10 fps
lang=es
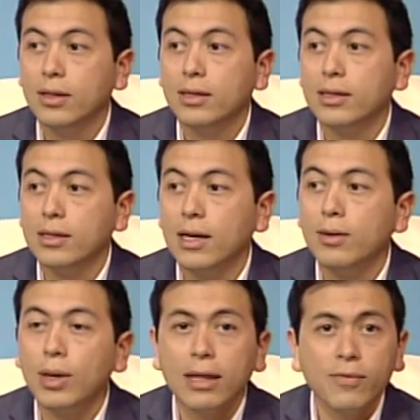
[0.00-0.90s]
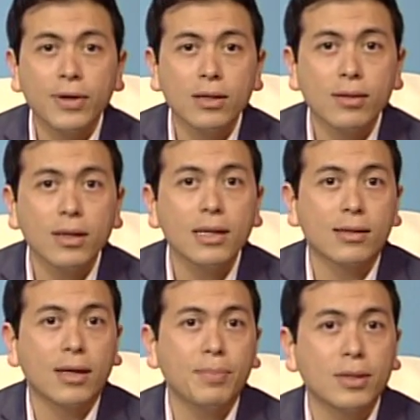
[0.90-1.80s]
Y hay, hay, diferentes
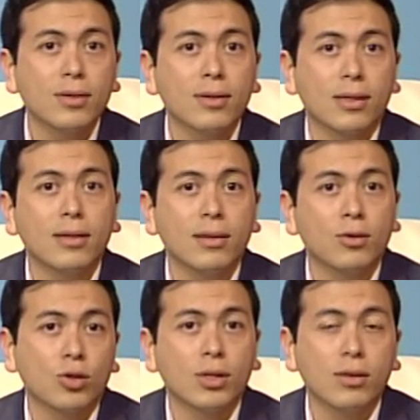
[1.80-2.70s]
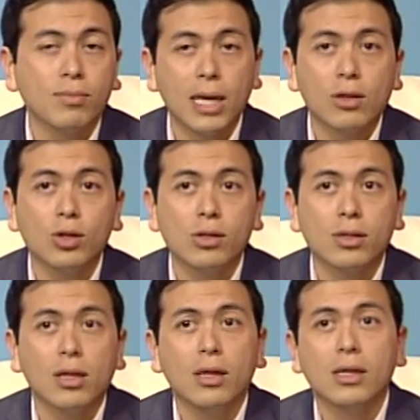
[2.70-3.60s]
técnicas. Hay pacientes que están, nos están viendo y
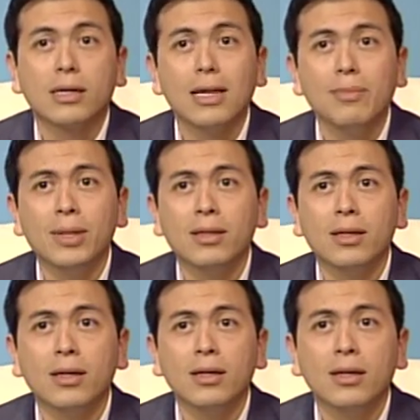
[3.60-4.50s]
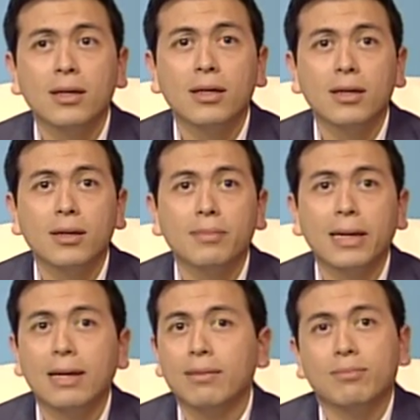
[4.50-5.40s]
dicen, realmente eh,
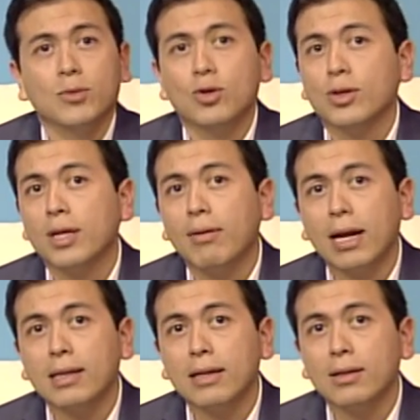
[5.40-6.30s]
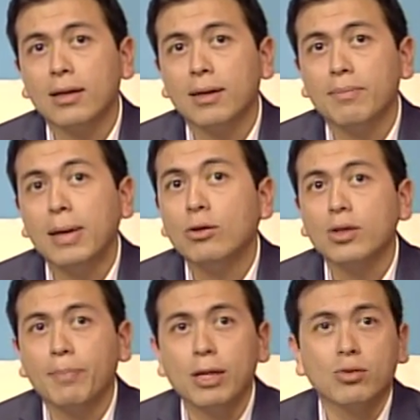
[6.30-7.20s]
Mayra, yo quisiera bajar eh, menos
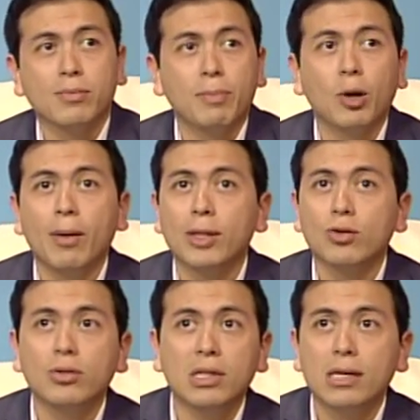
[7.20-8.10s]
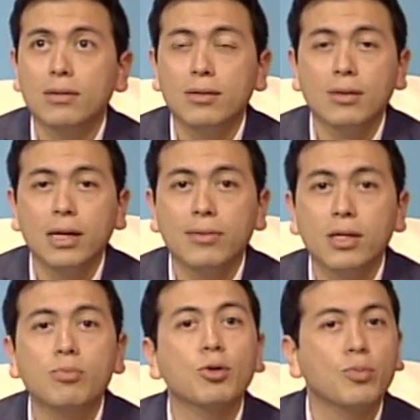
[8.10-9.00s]
de peso, mi problema son 10, 15 libras,
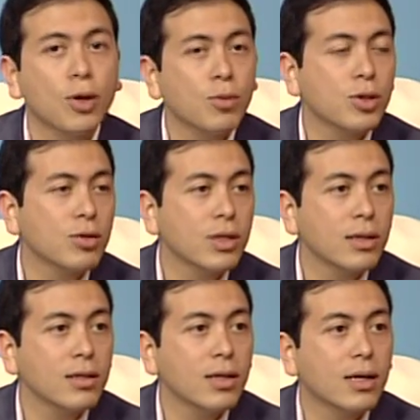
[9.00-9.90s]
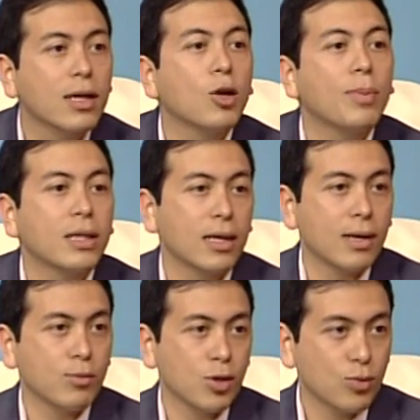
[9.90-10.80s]
pues podemos hacer otra técnica que lo
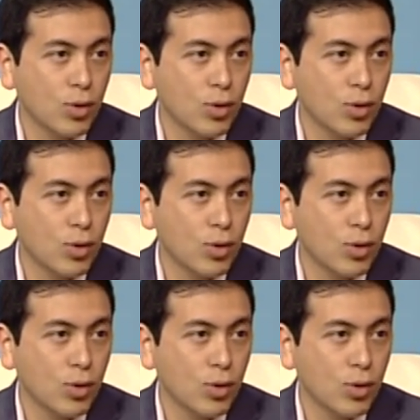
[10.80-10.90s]
platicaremos en